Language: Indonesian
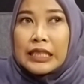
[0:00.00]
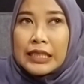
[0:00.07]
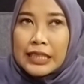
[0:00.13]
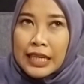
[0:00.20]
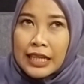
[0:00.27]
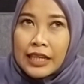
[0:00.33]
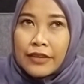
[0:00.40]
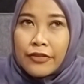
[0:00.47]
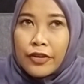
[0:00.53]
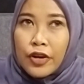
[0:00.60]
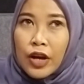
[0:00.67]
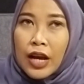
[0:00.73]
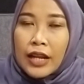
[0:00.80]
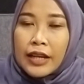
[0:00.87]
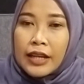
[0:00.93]
Jadi di
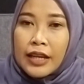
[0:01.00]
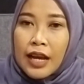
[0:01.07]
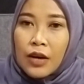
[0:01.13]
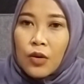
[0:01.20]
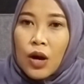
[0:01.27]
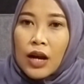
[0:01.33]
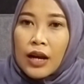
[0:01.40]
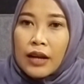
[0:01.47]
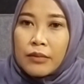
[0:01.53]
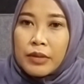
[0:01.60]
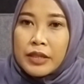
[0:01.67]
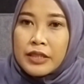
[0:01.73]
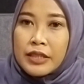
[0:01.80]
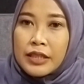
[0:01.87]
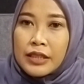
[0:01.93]
video kali ini aku
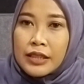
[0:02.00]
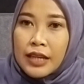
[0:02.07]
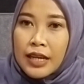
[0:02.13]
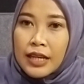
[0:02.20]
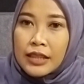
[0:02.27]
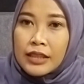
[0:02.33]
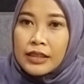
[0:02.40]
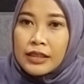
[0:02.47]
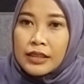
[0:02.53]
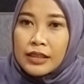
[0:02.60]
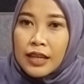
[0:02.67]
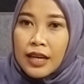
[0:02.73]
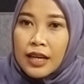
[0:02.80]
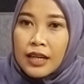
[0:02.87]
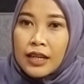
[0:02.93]
akan bercerita
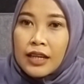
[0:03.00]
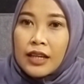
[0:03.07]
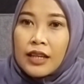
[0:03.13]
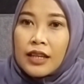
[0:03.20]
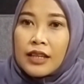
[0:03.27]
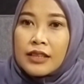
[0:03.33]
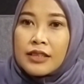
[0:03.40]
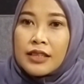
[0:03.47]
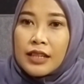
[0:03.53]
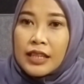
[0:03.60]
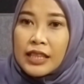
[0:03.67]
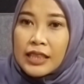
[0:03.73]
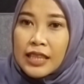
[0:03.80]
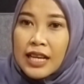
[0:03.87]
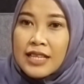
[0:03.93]
tentang
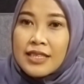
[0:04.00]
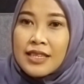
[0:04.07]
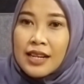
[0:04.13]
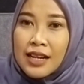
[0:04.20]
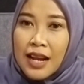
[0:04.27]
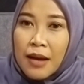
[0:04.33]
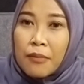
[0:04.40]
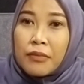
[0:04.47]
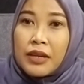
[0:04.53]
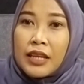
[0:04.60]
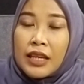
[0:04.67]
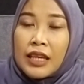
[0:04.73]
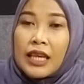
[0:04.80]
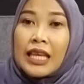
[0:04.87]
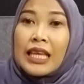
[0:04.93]
cerita seram
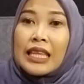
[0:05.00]
di